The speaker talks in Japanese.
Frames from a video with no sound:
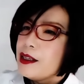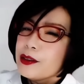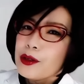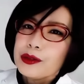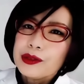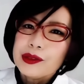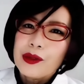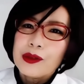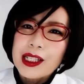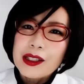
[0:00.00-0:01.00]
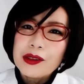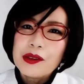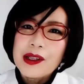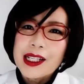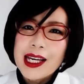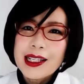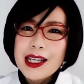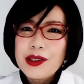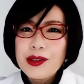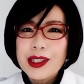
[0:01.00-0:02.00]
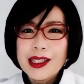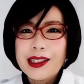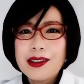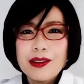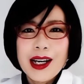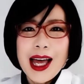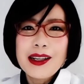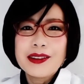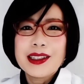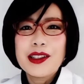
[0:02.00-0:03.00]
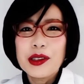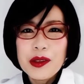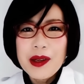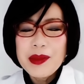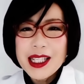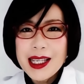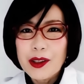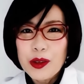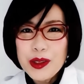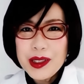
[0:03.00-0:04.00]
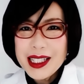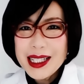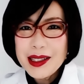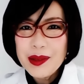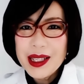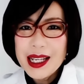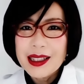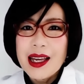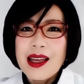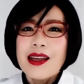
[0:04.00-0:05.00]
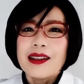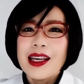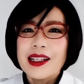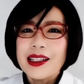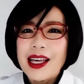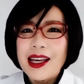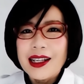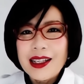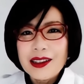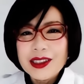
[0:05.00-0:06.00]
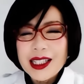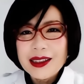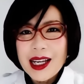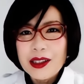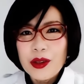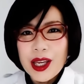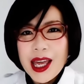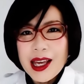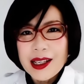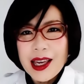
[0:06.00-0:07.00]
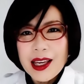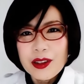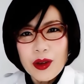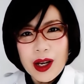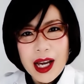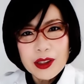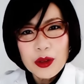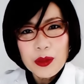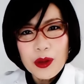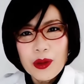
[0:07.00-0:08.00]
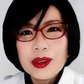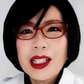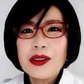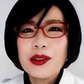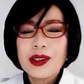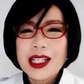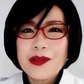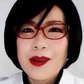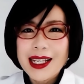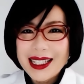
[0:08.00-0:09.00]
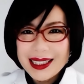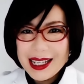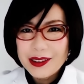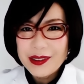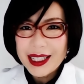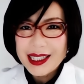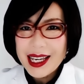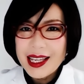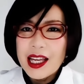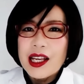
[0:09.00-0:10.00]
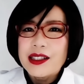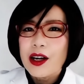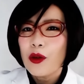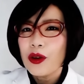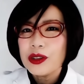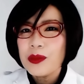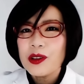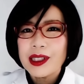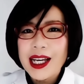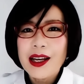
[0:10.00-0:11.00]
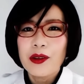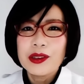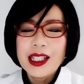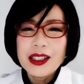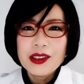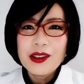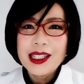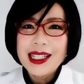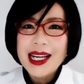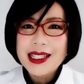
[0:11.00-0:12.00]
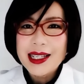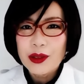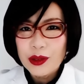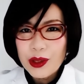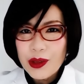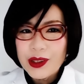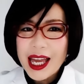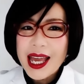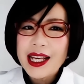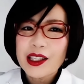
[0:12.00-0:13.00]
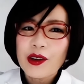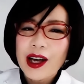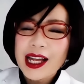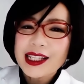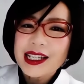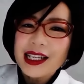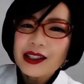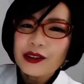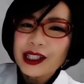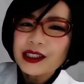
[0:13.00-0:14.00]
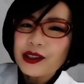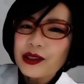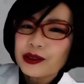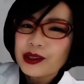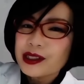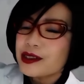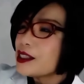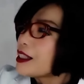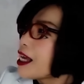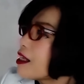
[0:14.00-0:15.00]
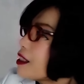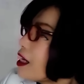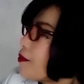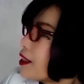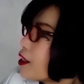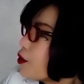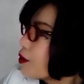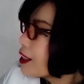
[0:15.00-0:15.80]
よく女の人は月経周期っていうのがあるっていうことは皆さんご存知ですよね。月経がなくなった後、閉経の後も女の人たちは生きているわけで、じゃあホルモンが女の人に対してどのような影響を与えているのかということについて調べた調